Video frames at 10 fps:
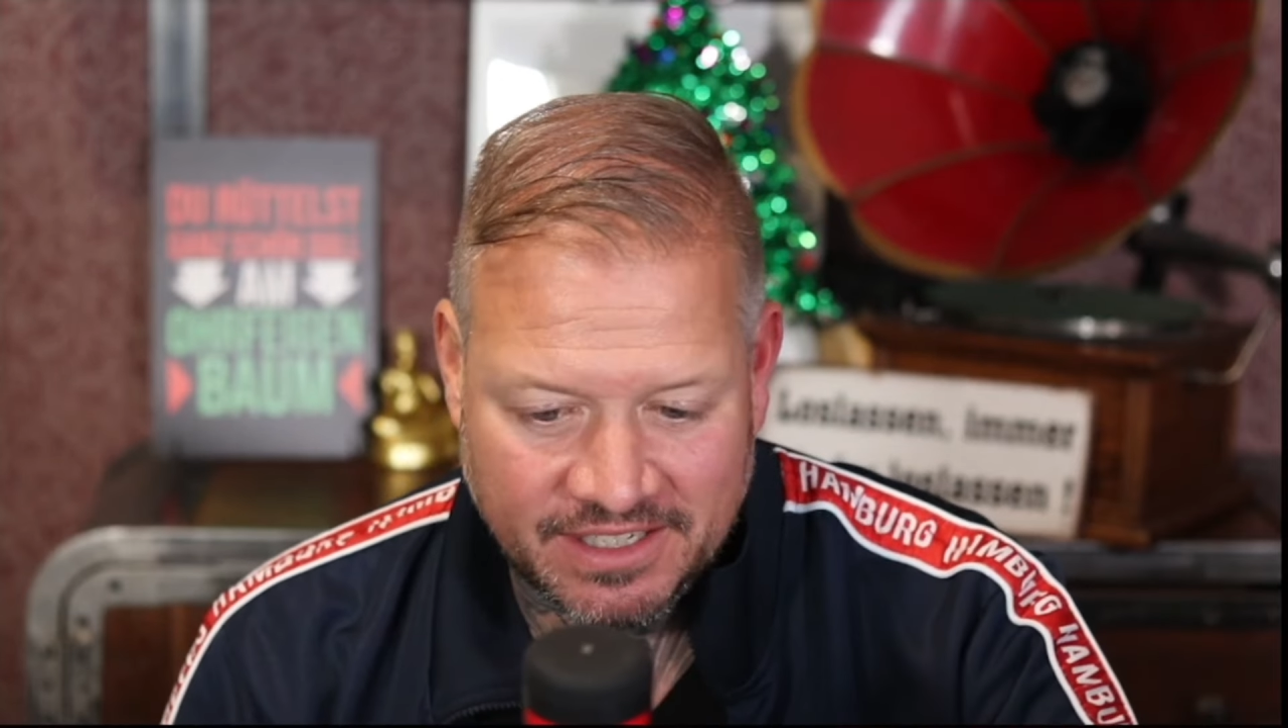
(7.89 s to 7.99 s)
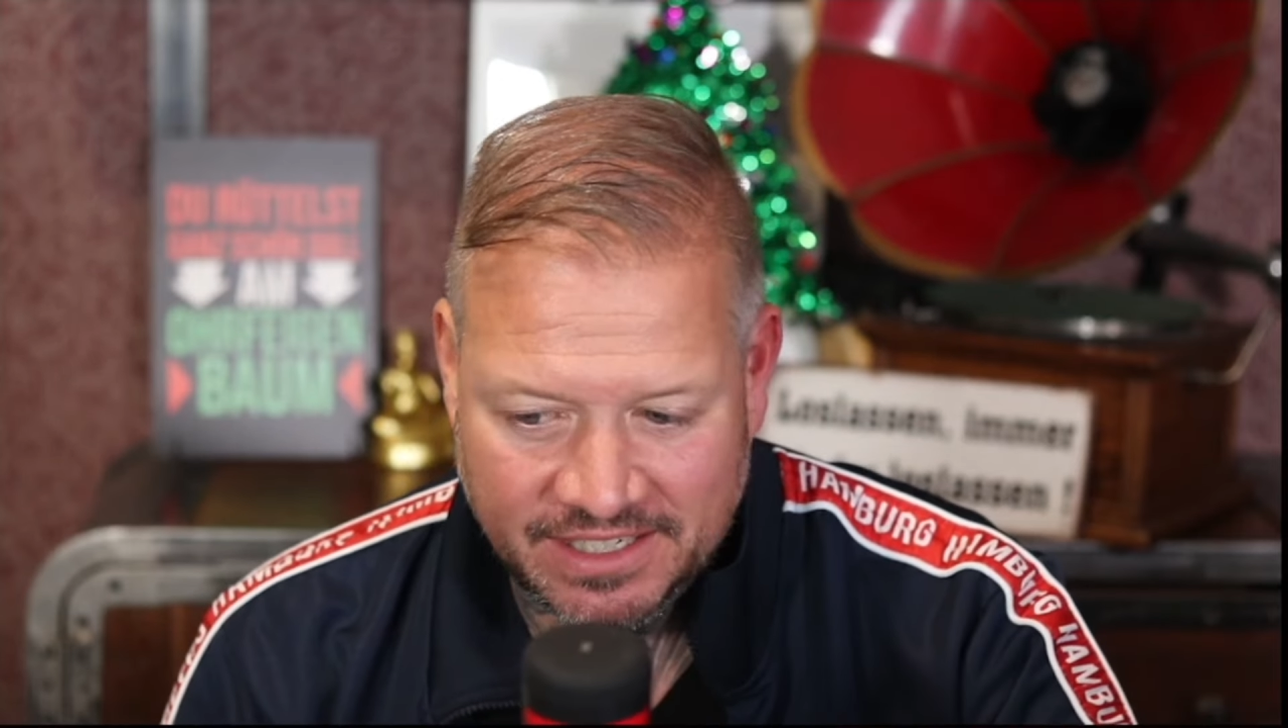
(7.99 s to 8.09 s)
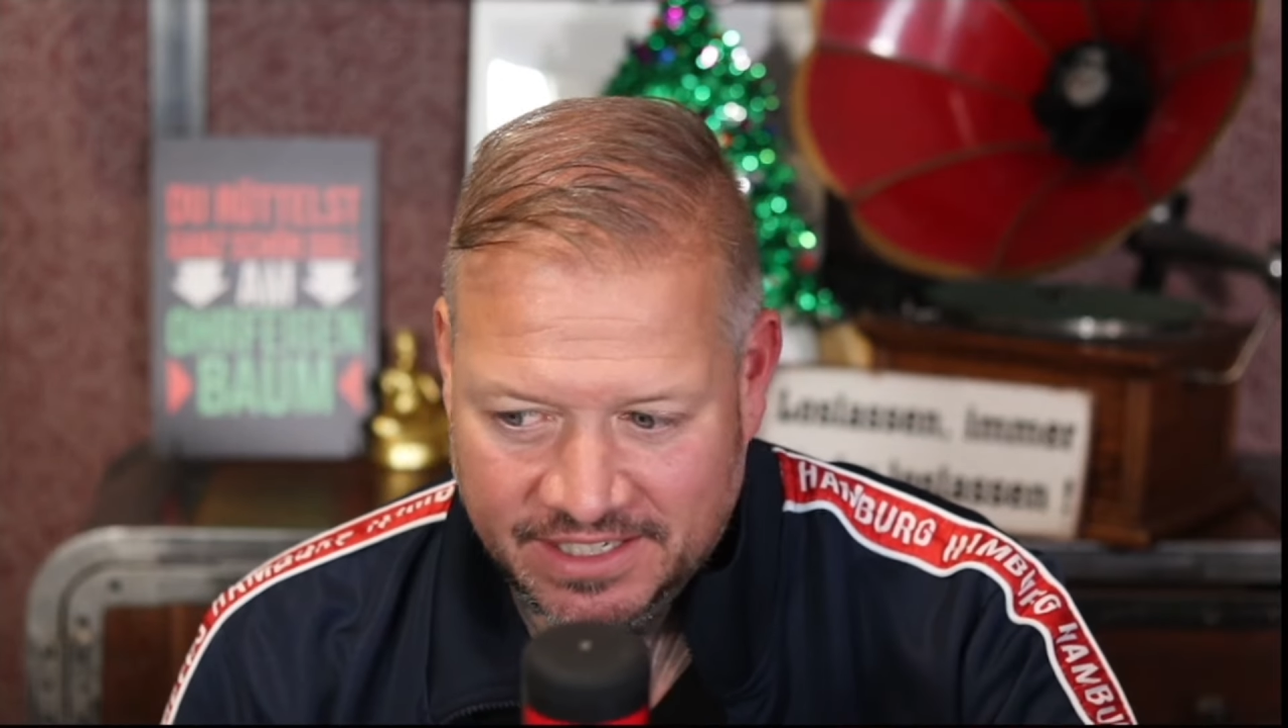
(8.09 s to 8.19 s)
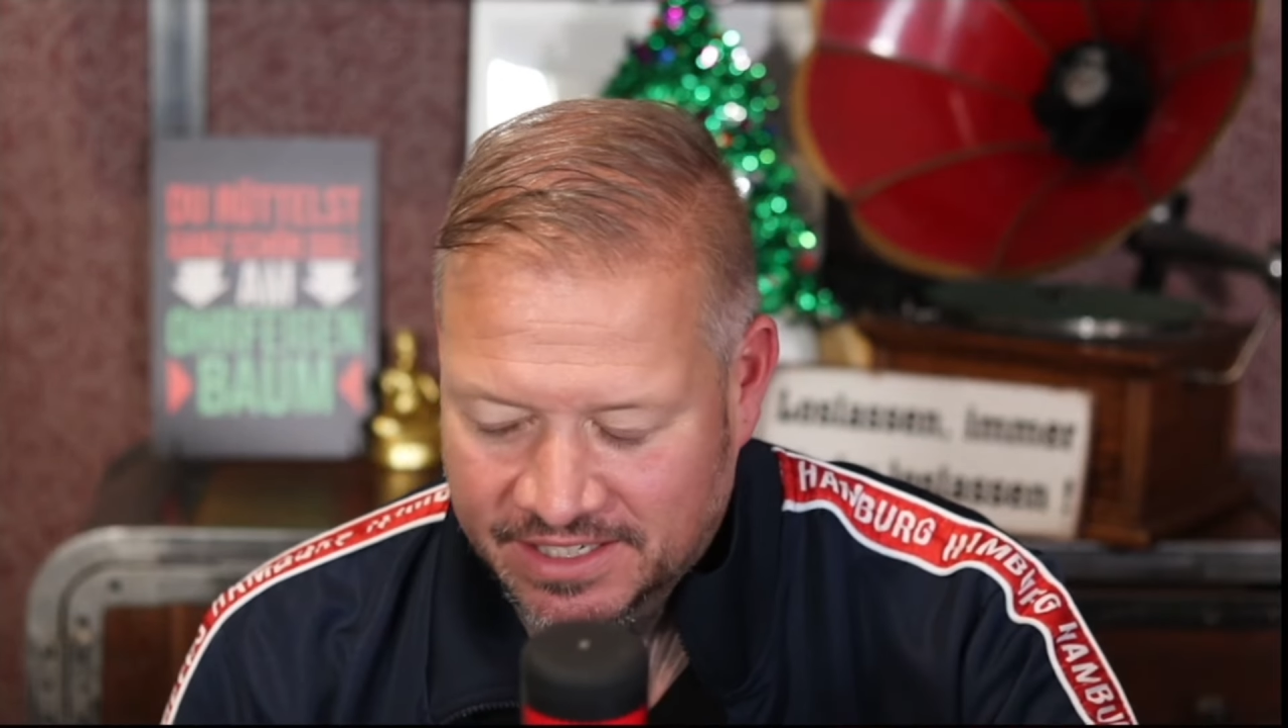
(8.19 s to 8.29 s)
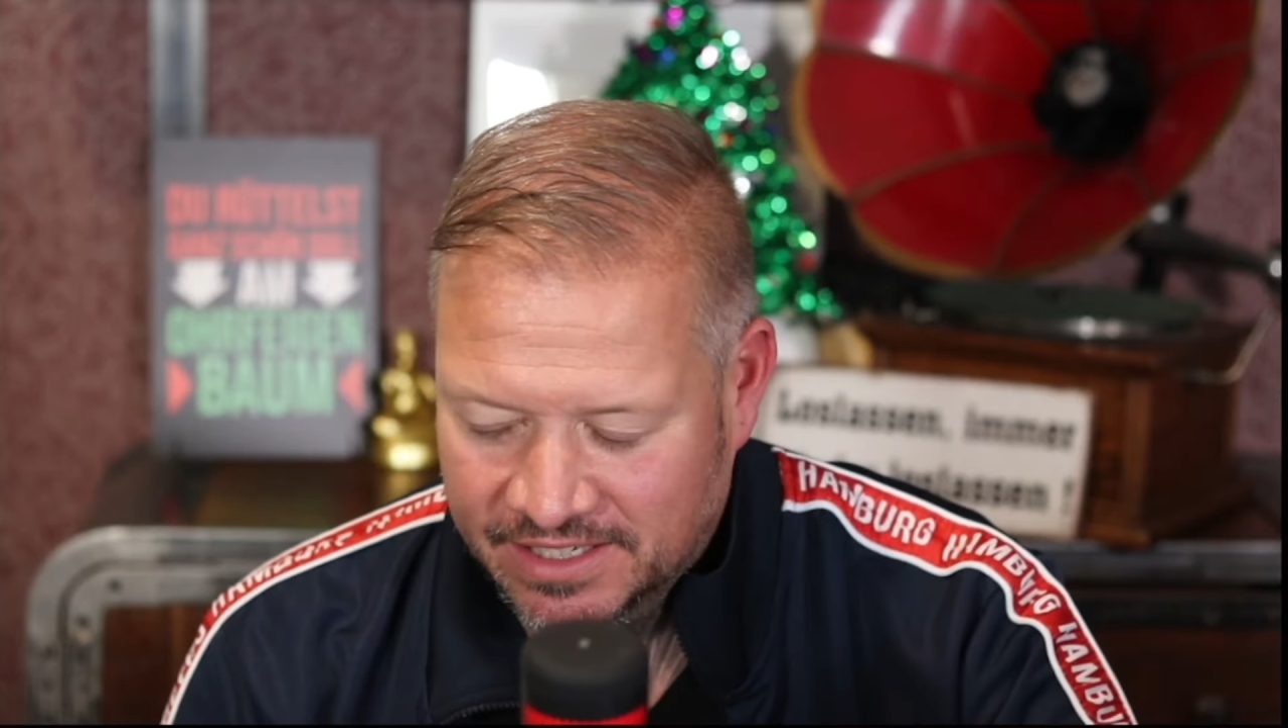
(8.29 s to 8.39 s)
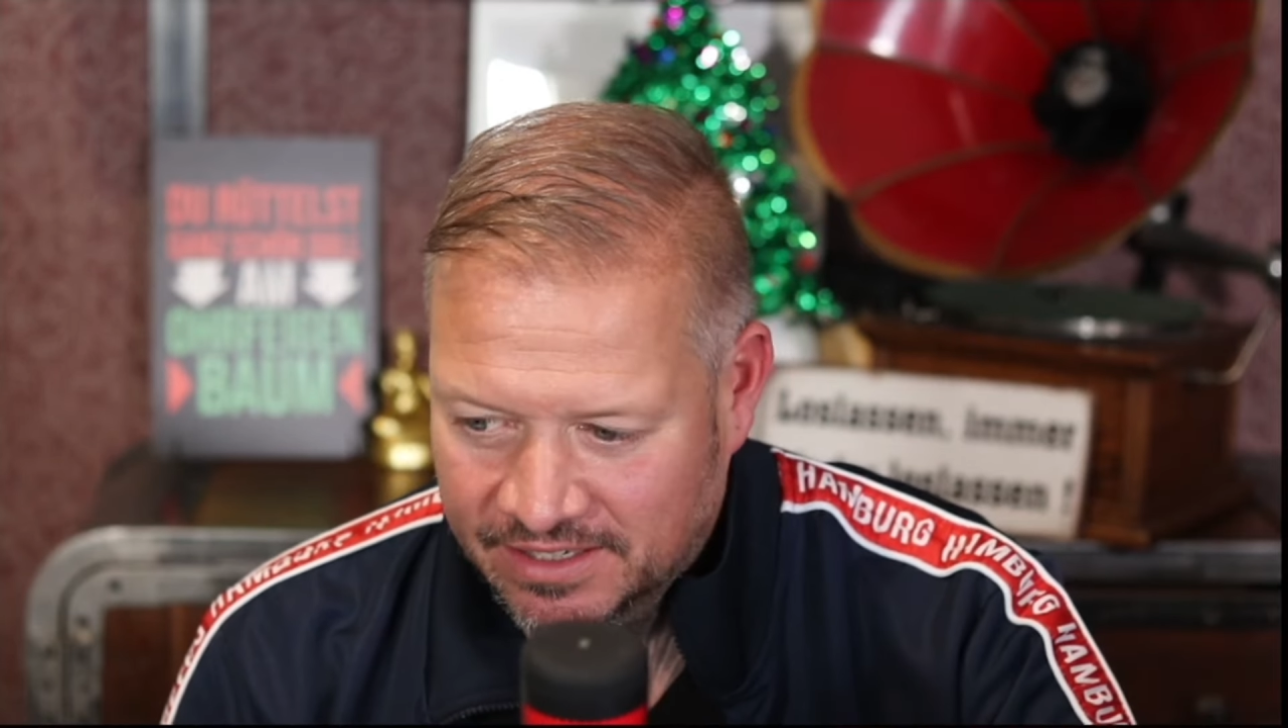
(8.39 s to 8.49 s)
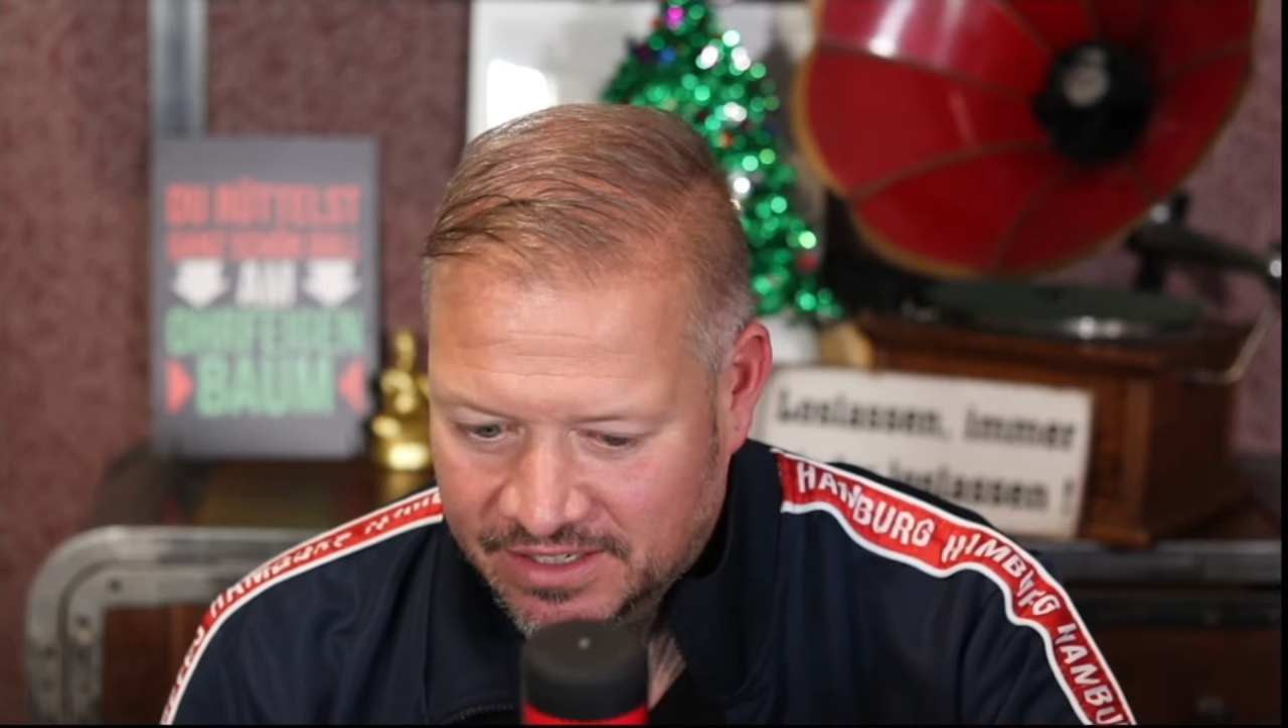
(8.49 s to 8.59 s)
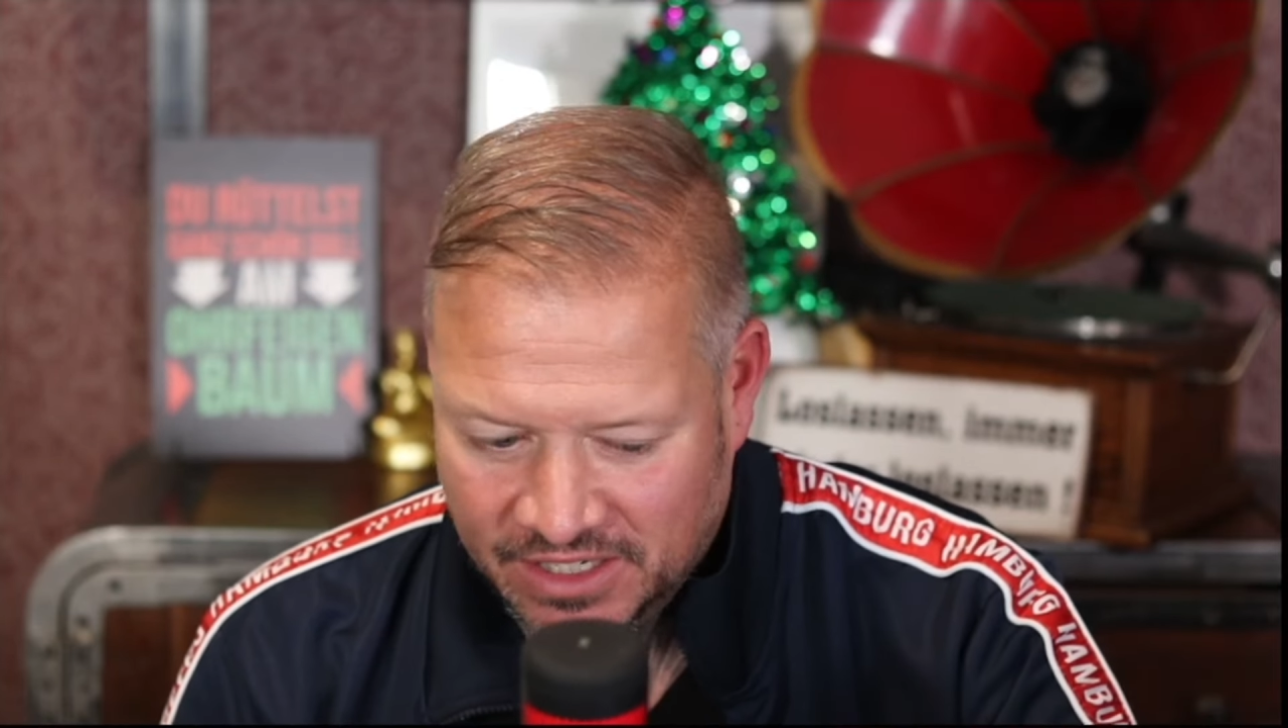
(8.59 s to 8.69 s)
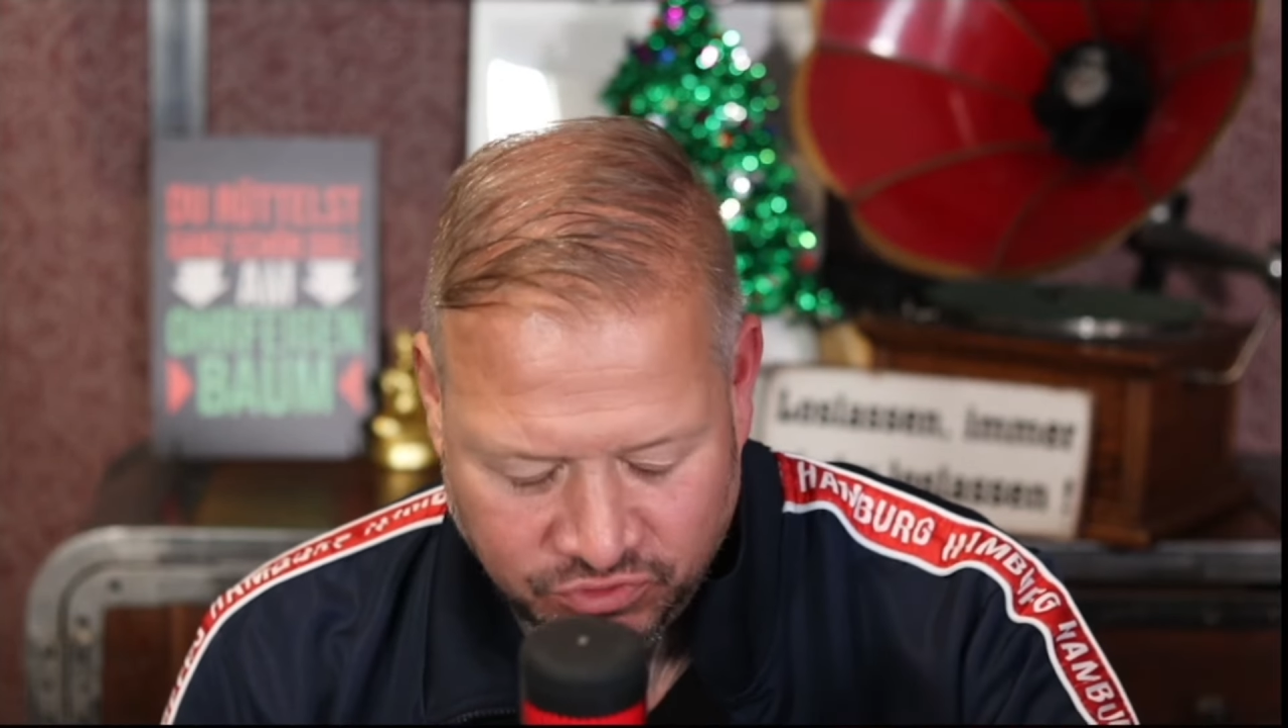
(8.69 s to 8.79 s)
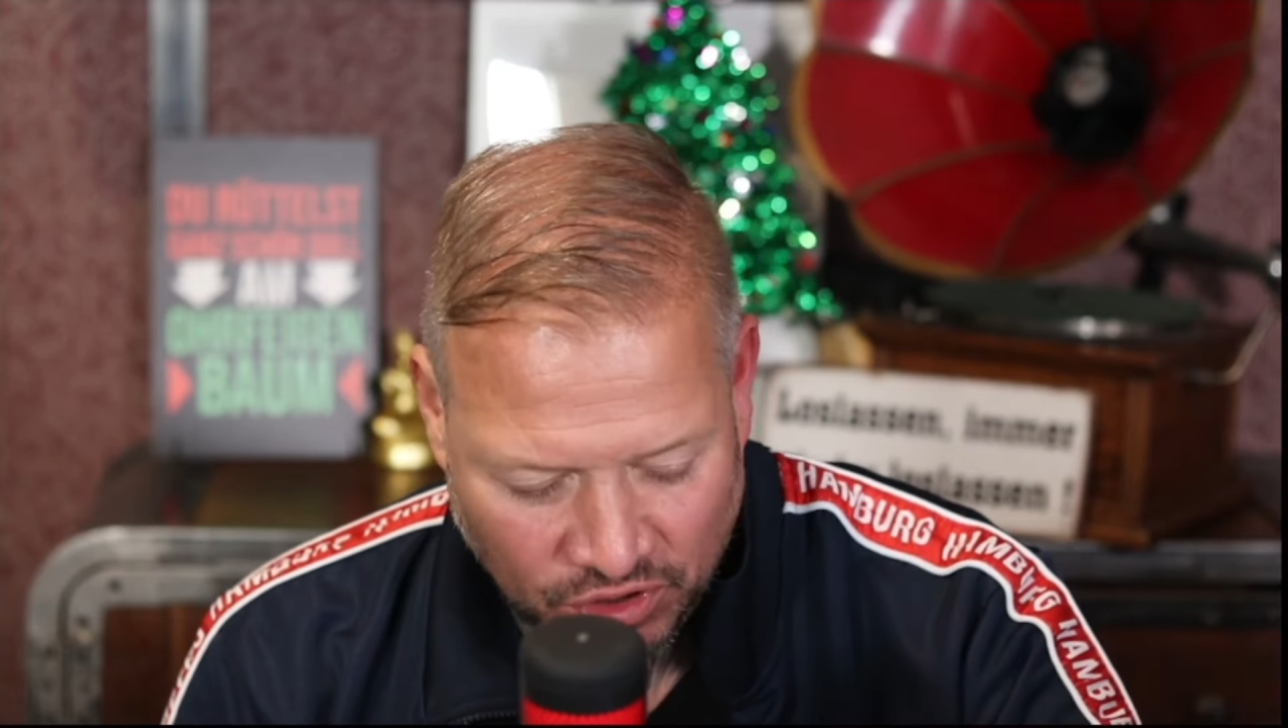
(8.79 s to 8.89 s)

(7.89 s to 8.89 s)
äh, ich